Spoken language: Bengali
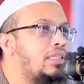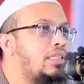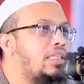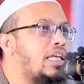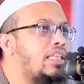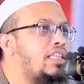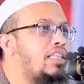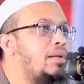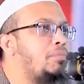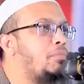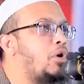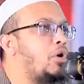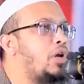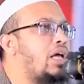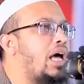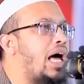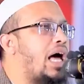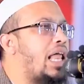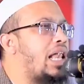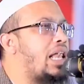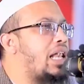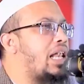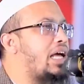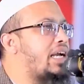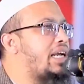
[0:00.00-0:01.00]
তাদের মনে
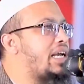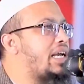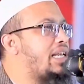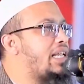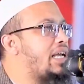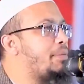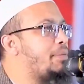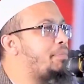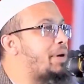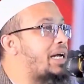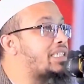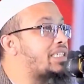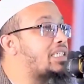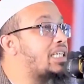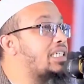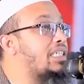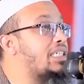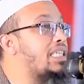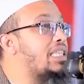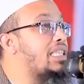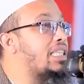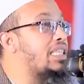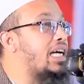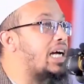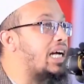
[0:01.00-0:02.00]
আল্লাহকে নিয়ে বাজে
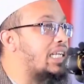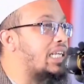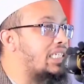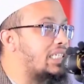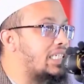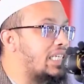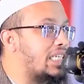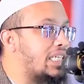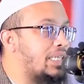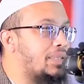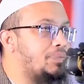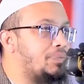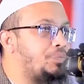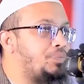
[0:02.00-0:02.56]
চিন্তা আসে